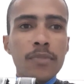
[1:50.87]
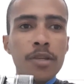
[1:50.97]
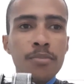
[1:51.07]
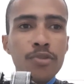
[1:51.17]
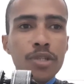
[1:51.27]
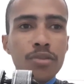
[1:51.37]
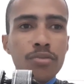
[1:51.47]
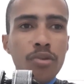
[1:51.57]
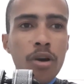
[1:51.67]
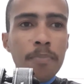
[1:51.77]
muito
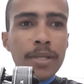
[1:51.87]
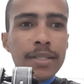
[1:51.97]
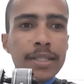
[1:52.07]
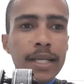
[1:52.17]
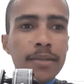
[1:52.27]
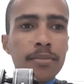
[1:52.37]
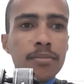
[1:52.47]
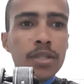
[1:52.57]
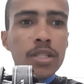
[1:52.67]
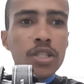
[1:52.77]
top, né?
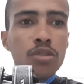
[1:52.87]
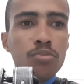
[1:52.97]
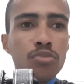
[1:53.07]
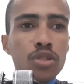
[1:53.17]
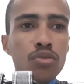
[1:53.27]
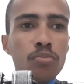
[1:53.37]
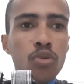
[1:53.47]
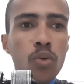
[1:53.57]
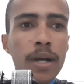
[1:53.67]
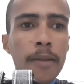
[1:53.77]
Muito
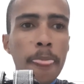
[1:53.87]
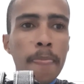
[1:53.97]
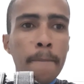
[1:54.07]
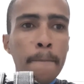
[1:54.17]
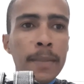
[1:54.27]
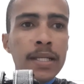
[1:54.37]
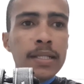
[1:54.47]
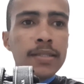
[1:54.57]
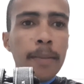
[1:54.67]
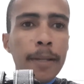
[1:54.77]
boa.
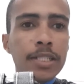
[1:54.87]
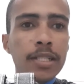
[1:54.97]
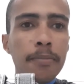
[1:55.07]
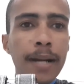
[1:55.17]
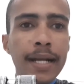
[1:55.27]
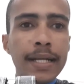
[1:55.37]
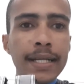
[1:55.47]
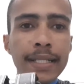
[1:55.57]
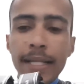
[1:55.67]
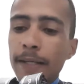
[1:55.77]
Sapatilha
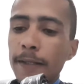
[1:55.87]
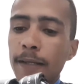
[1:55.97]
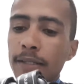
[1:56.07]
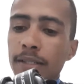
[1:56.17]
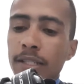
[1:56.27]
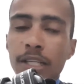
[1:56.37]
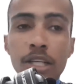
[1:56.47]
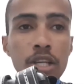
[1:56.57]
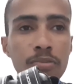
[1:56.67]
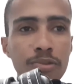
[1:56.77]
bacana
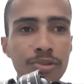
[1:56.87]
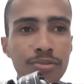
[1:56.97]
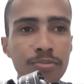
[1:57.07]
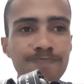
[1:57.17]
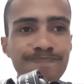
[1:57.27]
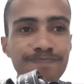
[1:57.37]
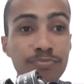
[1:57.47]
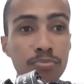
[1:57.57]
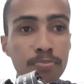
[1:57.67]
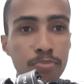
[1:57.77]
e muito
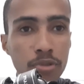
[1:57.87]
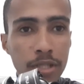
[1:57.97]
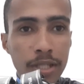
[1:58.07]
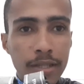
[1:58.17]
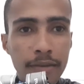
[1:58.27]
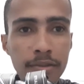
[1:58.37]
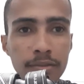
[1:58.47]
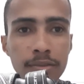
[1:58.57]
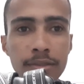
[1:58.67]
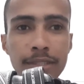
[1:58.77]
bonita,
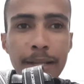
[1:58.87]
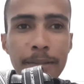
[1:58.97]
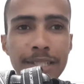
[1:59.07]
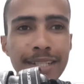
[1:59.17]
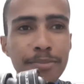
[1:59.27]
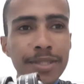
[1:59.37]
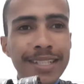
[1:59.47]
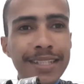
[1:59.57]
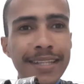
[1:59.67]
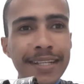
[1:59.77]
viu? Sapatilha
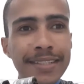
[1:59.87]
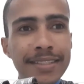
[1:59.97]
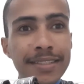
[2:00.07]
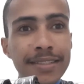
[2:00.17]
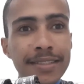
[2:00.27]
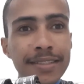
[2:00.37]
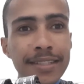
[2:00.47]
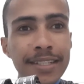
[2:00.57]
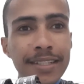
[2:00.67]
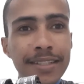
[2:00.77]
bonita.
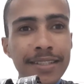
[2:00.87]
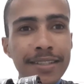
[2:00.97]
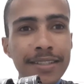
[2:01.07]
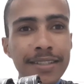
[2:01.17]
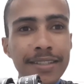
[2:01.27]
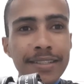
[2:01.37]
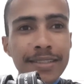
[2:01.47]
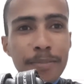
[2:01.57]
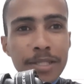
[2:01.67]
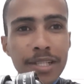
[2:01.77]
Né?
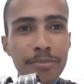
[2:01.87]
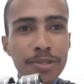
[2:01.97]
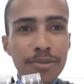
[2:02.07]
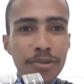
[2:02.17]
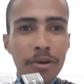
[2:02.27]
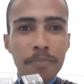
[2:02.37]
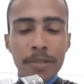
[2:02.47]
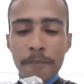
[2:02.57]
Sapatilha é muito top.